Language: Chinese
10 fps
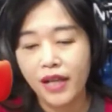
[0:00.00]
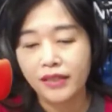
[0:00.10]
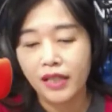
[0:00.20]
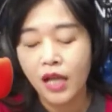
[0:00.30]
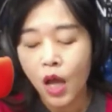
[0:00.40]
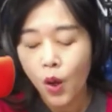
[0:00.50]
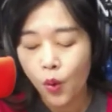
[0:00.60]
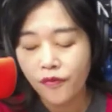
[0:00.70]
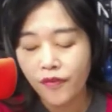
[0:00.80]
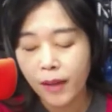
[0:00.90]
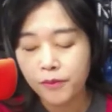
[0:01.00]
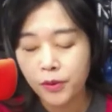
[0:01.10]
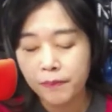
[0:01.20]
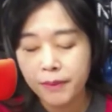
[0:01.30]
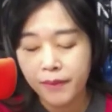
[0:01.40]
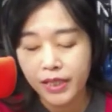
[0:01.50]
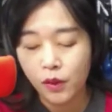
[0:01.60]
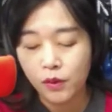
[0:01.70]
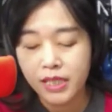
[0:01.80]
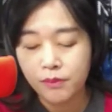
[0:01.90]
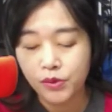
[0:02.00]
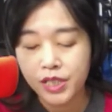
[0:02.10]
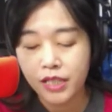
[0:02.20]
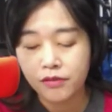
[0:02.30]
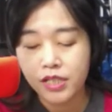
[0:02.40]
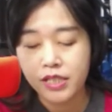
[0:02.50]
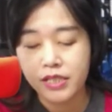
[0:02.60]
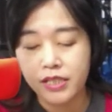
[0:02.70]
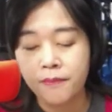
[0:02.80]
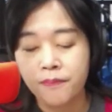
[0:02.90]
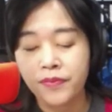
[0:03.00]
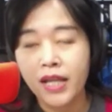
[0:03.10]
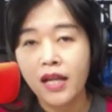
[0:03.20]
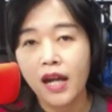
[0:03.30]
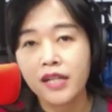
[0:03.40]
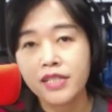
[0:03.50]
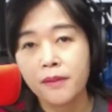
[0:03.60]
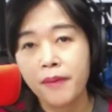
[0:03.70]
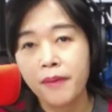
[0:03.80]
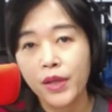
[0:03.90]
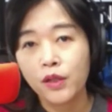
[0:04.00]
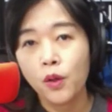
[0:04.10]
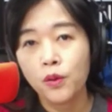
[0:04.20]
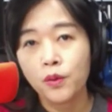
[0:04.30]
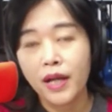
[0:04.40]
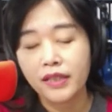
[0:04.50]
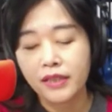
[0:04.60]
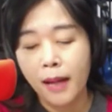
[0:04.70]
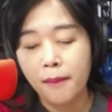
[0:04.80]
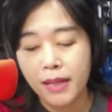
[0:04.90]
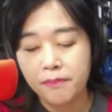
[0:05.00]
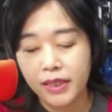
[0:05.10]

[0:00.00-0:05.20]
法呢，国防部并没有进一步证实。而这八位空官呢，他们在